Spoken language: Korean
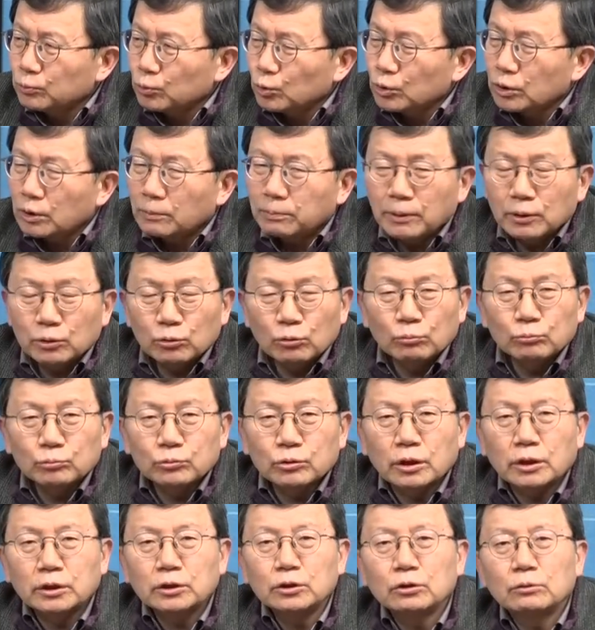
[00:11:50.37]
조잡한
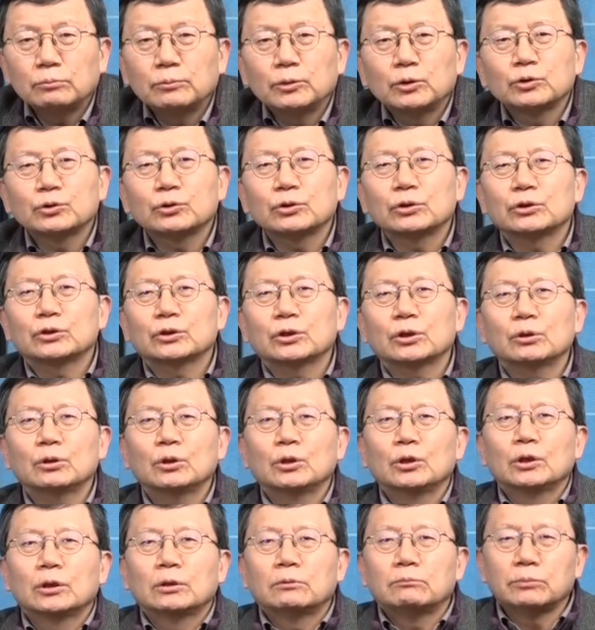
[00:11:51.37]
놈들아 이러면서 이제
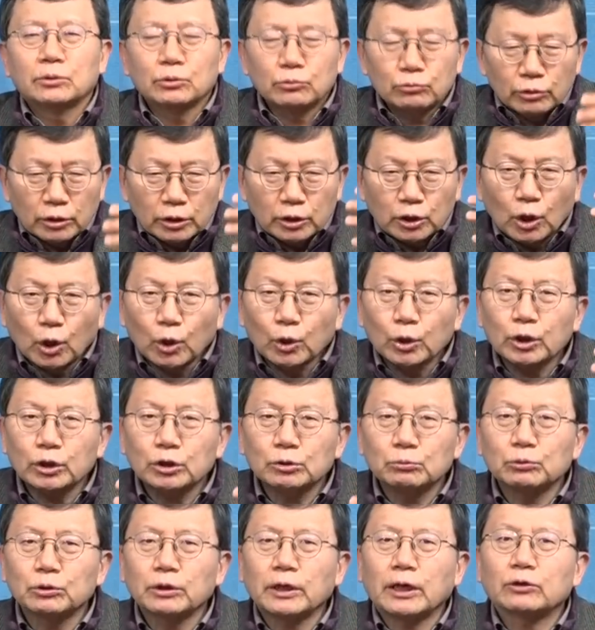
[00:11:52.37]
미국의
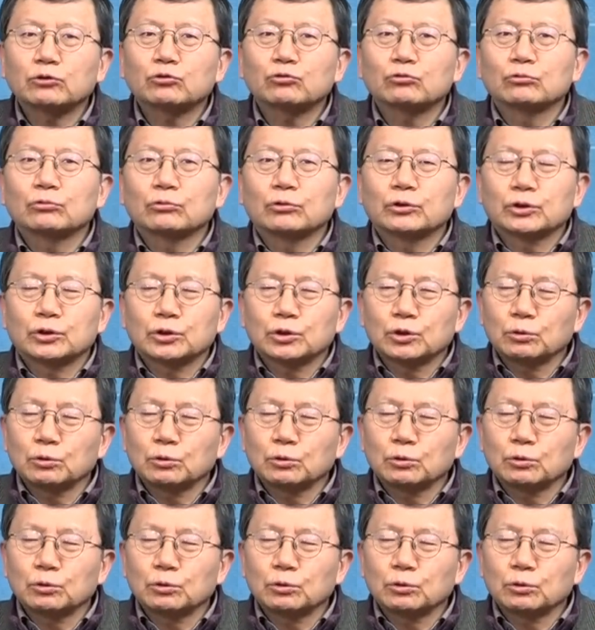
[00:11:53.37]
경계심을 낮추는 거지.